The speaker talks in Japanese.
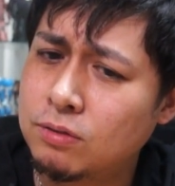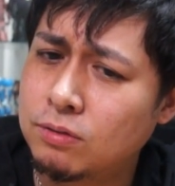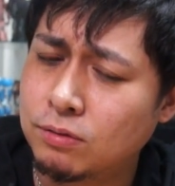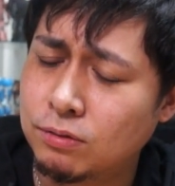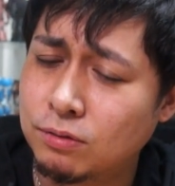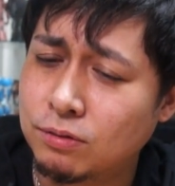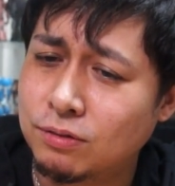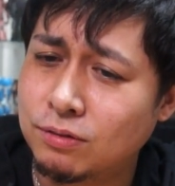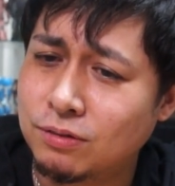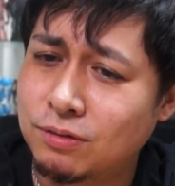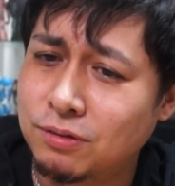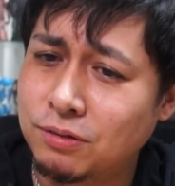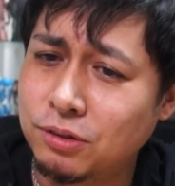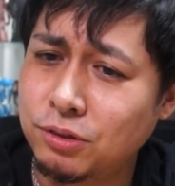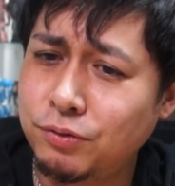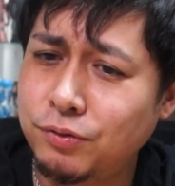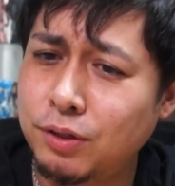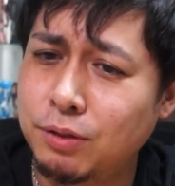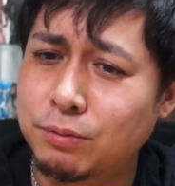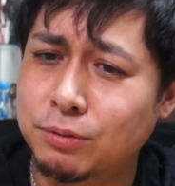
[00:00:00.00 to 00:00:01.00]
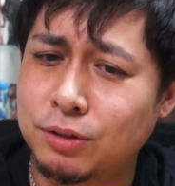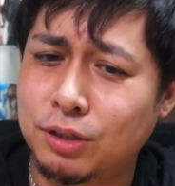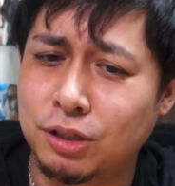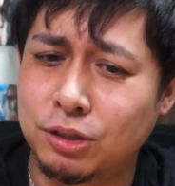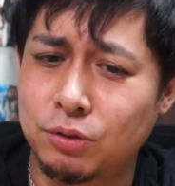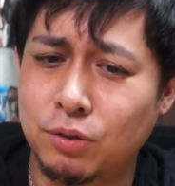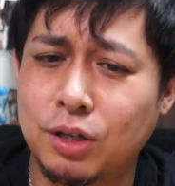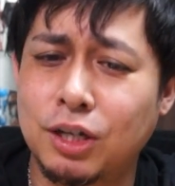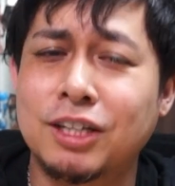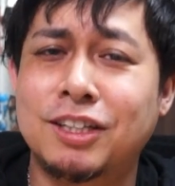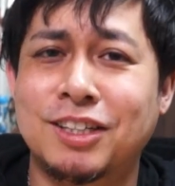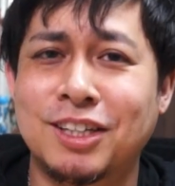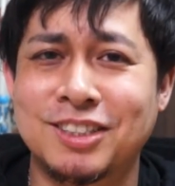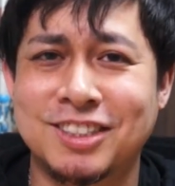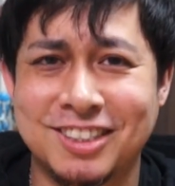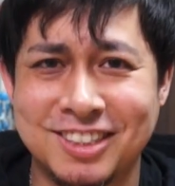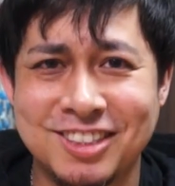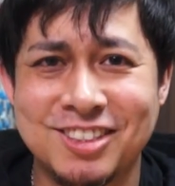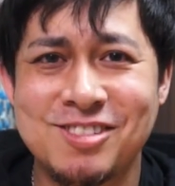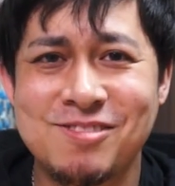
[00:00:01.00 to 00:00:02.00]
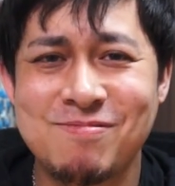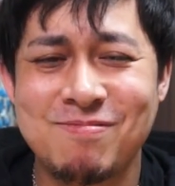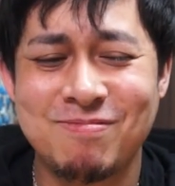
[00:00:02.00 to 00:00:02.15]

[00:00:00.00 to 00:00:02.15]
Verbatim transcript: うん。ルフィもなんか弱かったし。